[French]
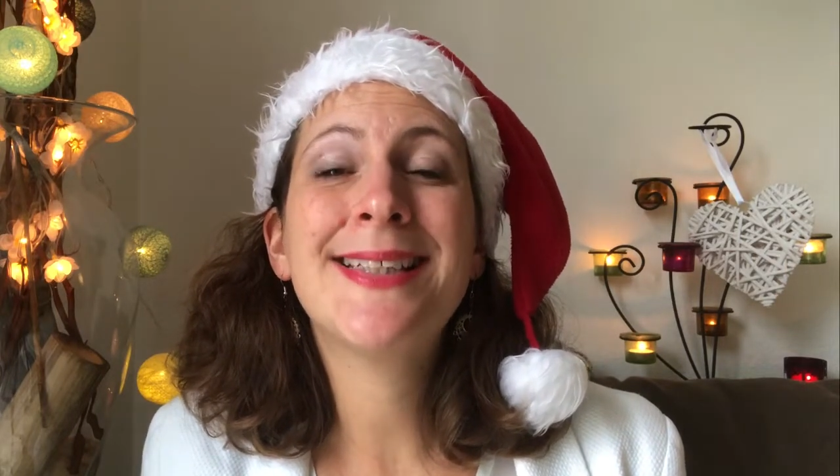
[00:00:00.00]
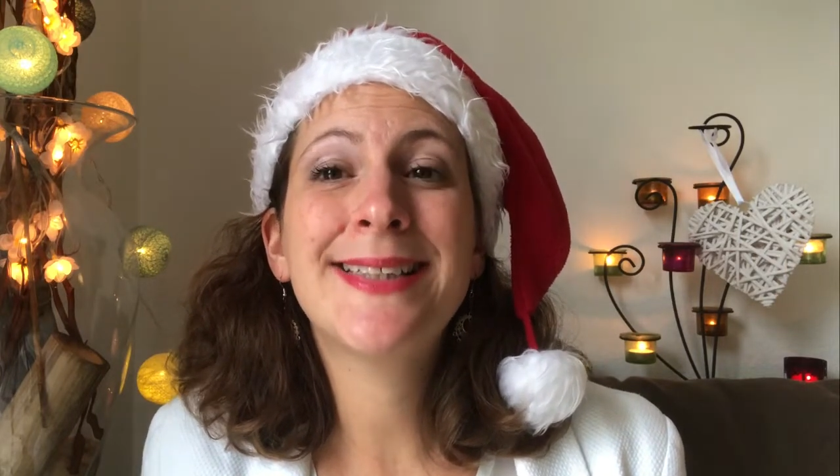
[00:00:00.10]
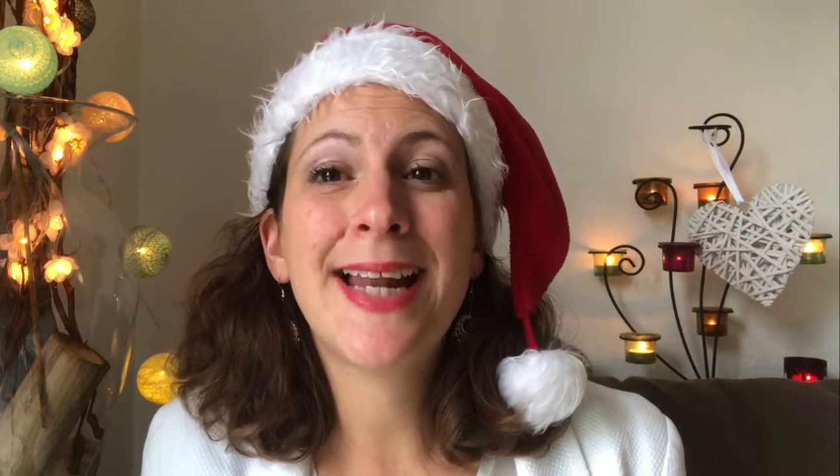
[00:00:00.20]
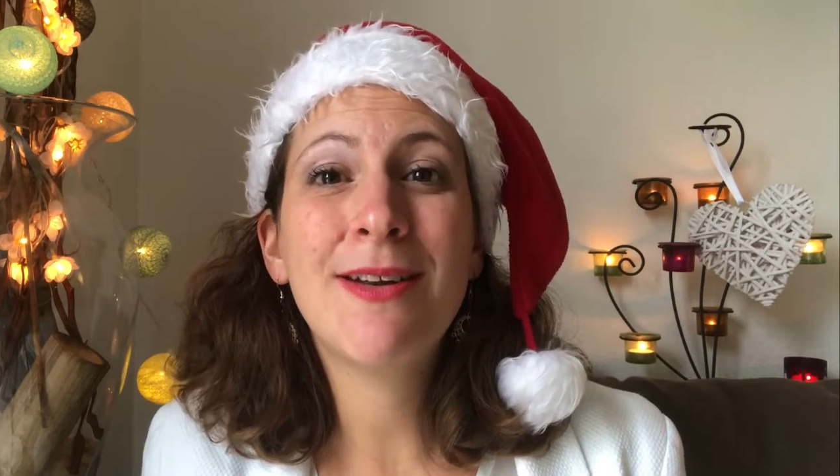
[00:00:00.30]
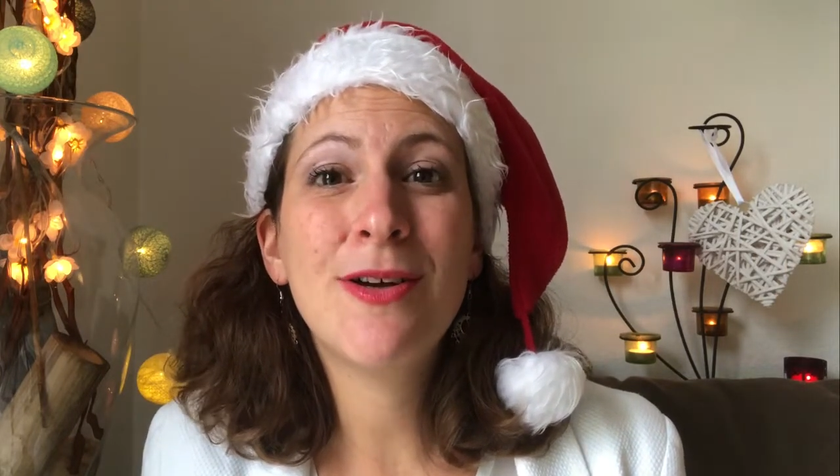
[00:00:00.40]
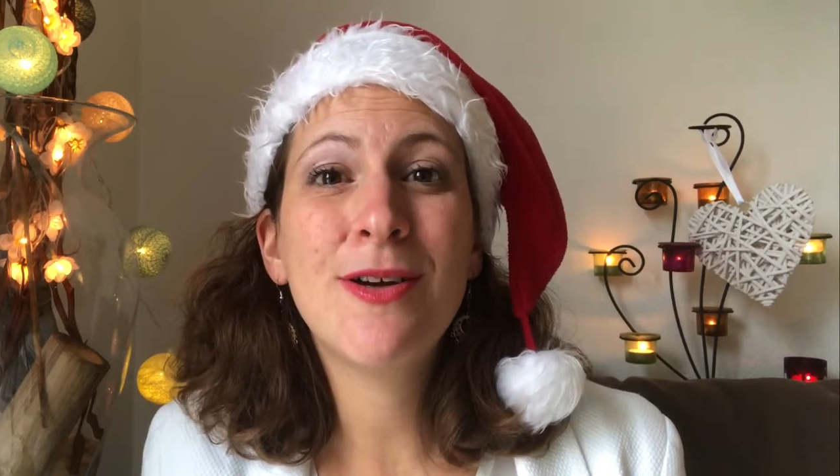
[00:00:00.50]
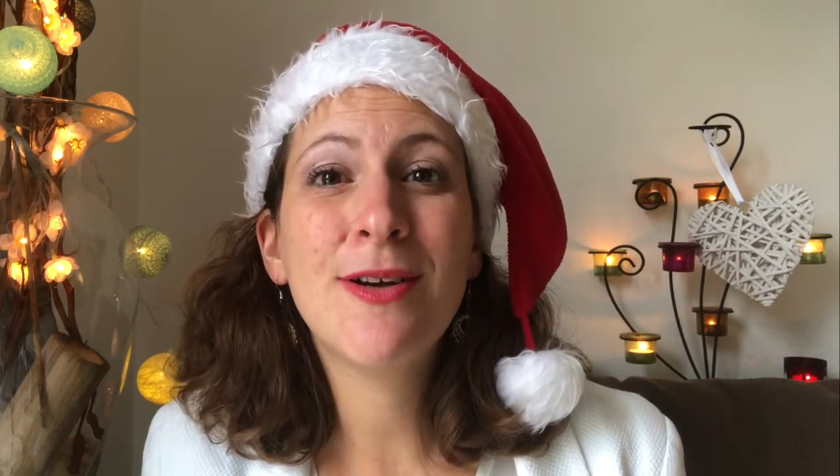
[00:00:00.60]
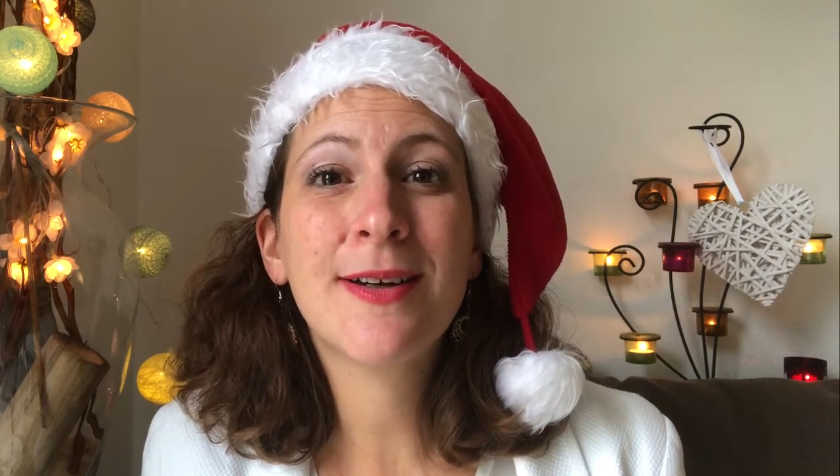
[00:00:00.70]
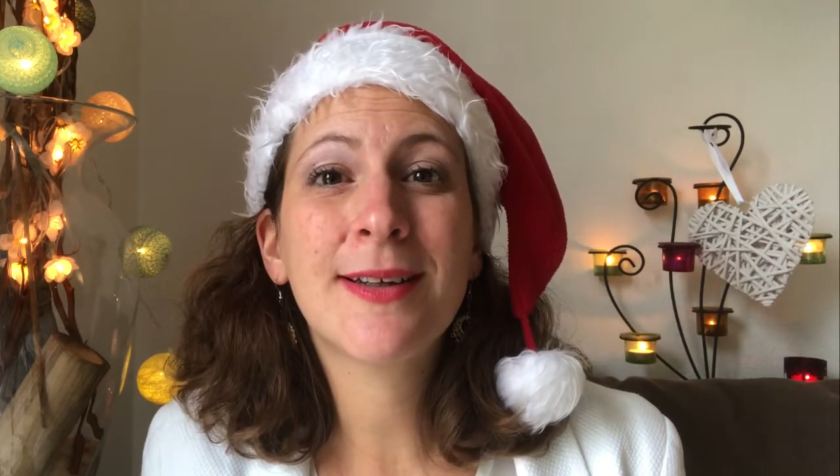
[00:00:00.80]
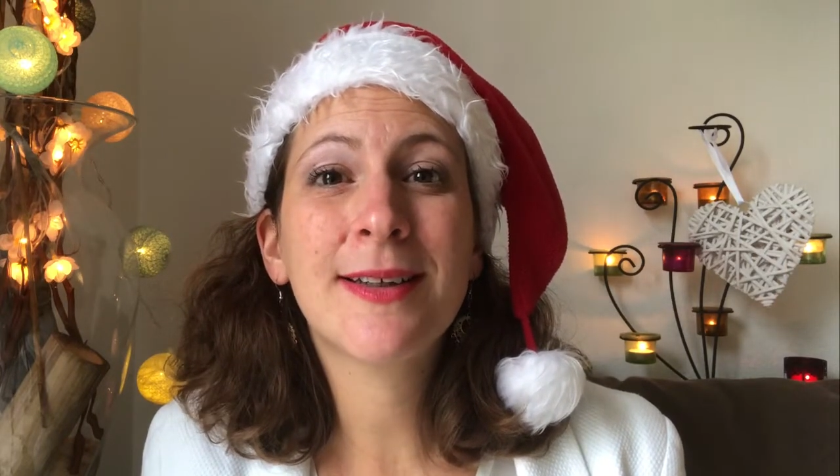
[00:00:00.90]

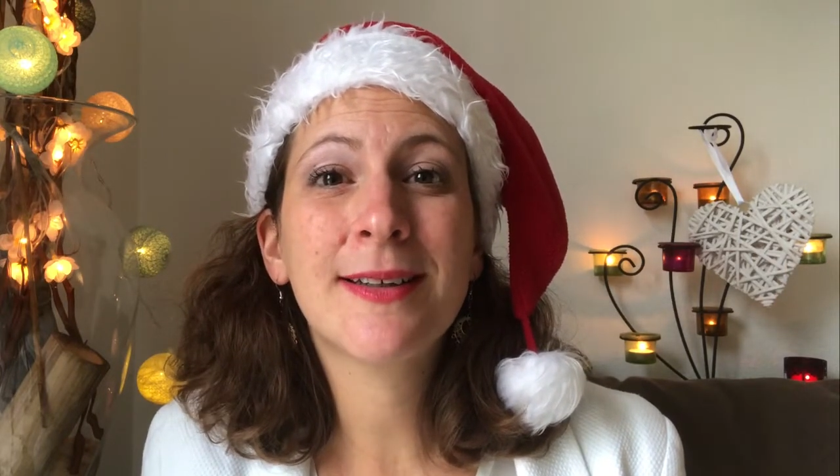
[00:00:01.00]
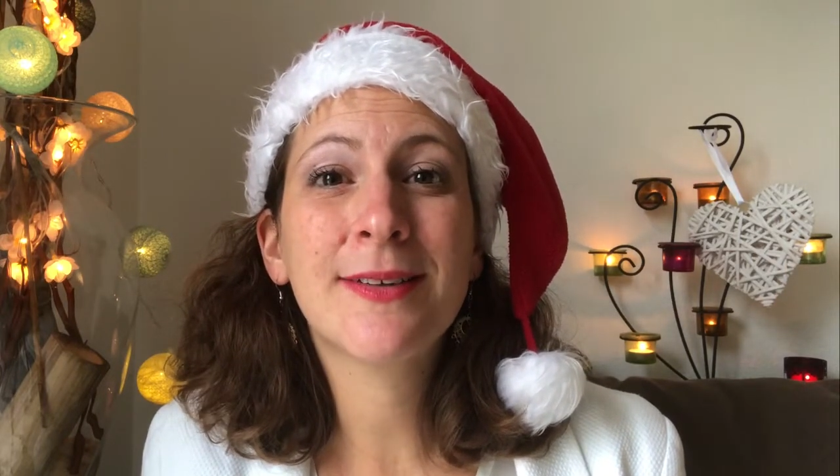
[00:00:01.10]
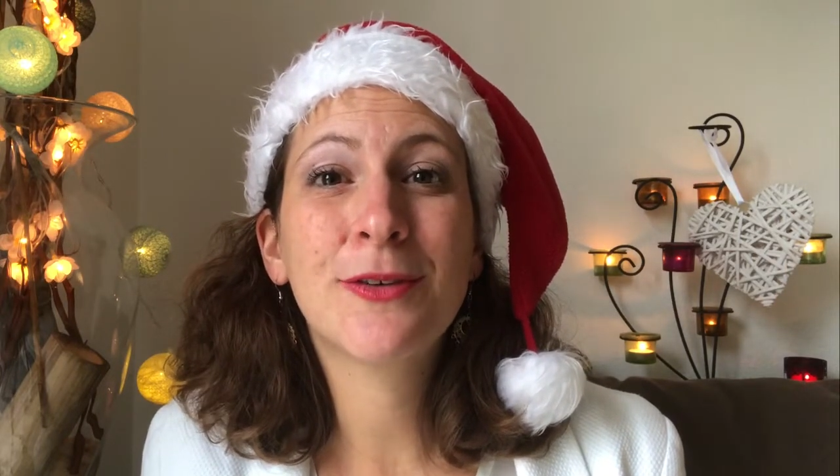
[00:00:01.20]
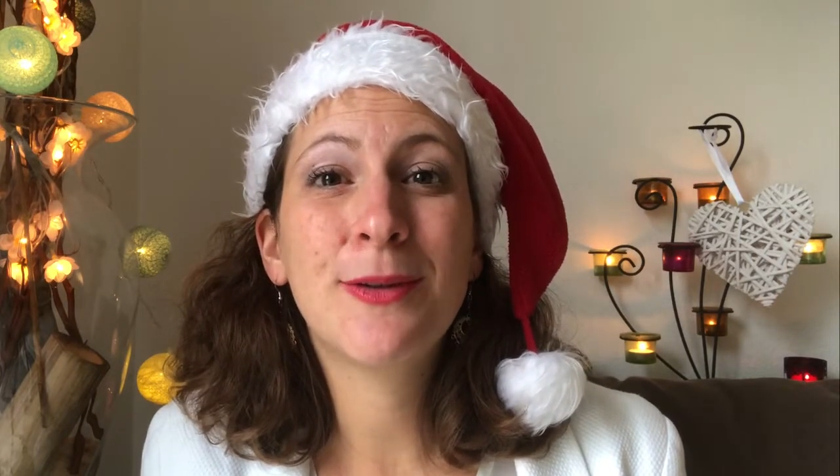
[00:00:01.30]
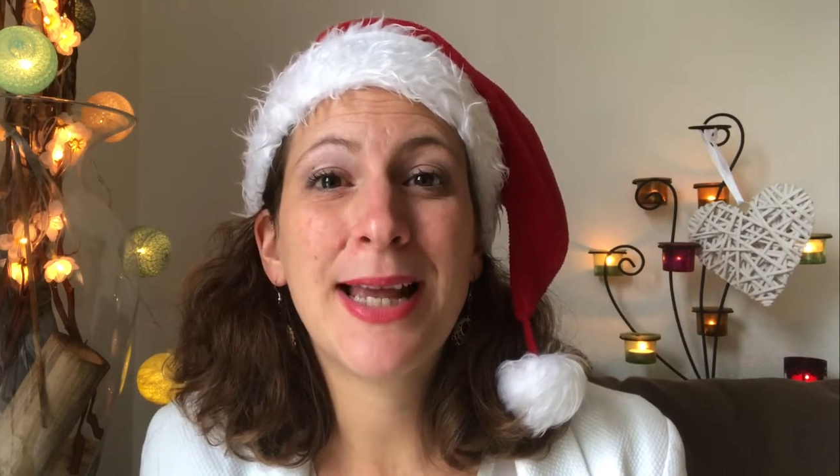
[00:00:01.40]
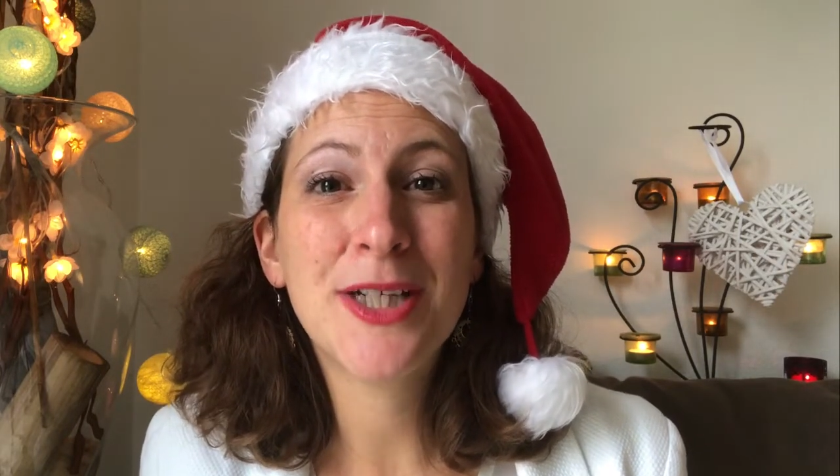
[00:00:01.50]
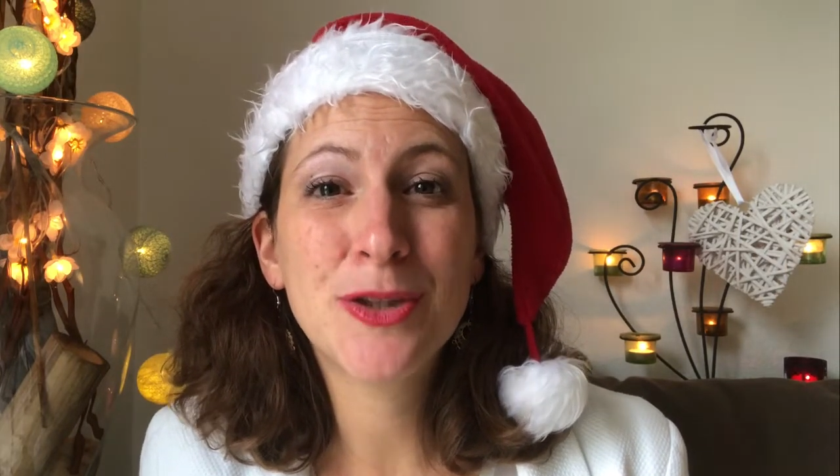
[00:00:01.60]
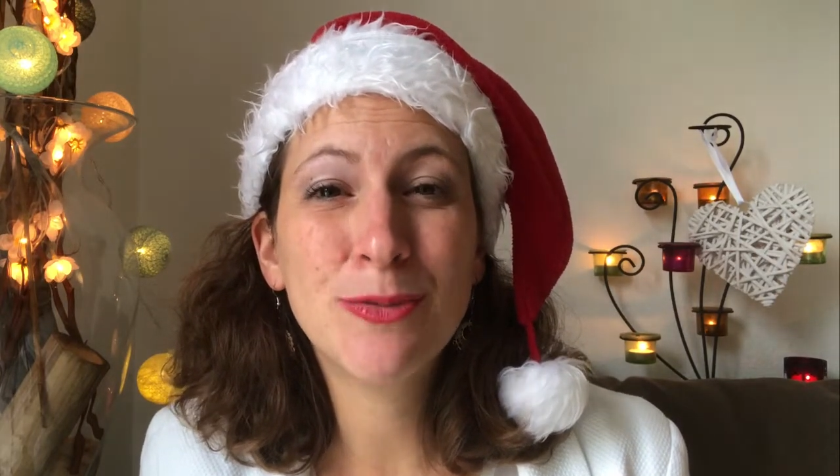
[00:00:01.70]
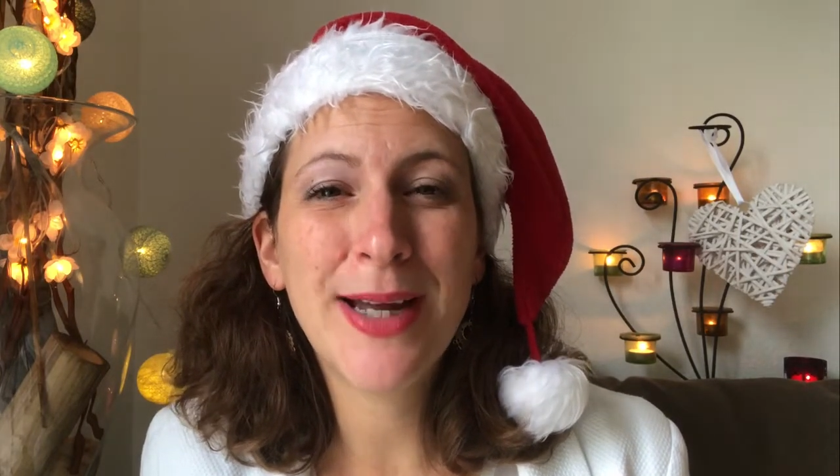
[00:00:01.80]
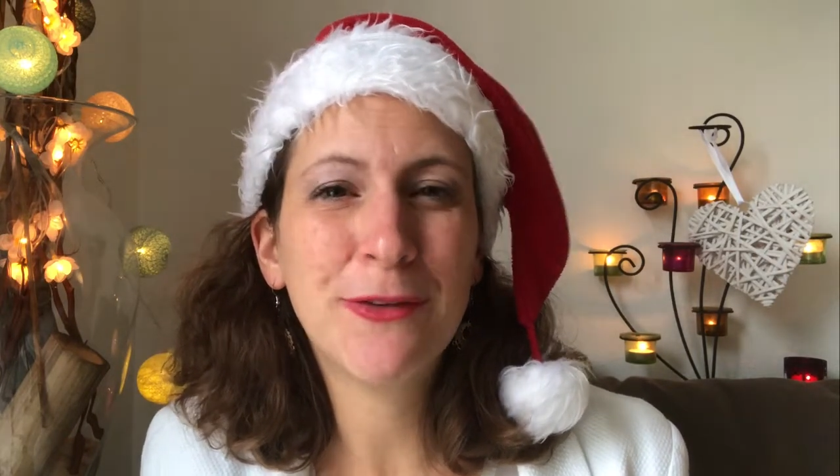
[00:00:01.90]
chaleur, de la
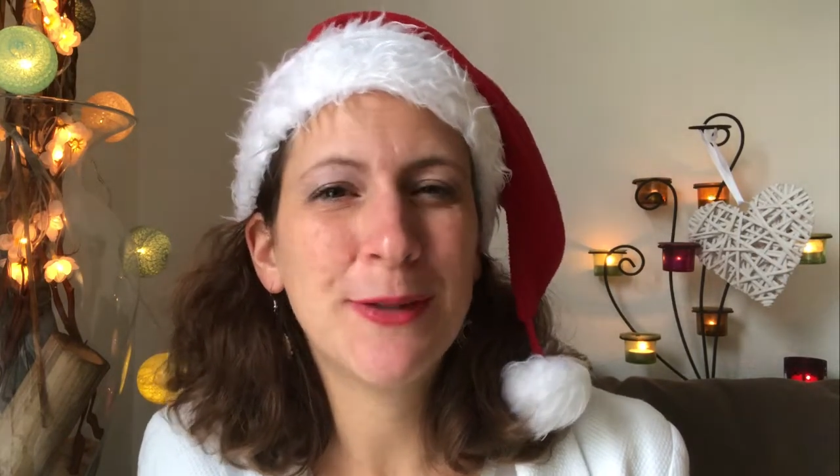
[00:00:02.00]
joie, de